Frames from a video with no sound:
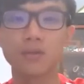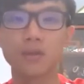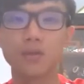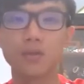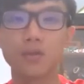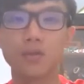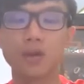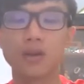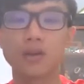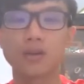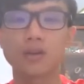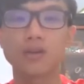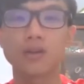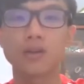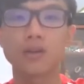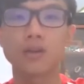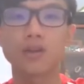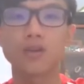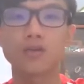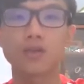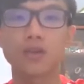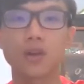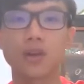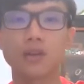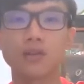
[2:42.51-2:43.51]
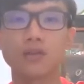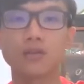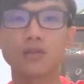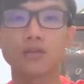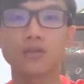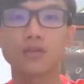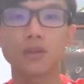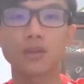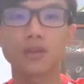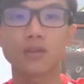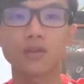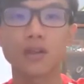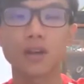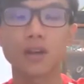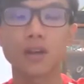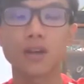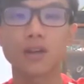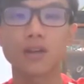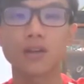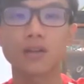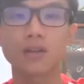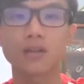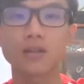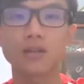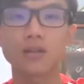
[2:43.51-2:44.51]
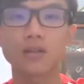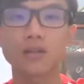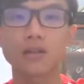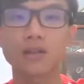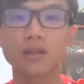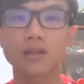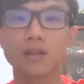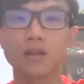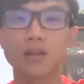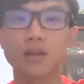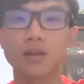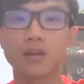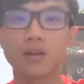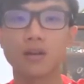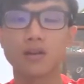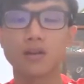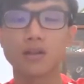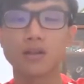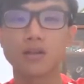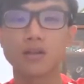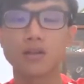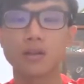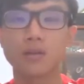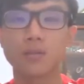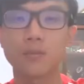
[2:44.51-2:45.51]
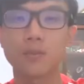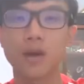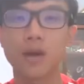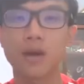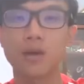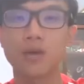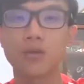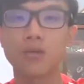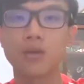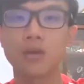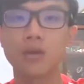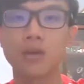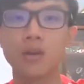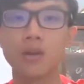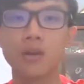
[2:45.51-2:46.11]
我也是可以穿穿上那个呃医生袍，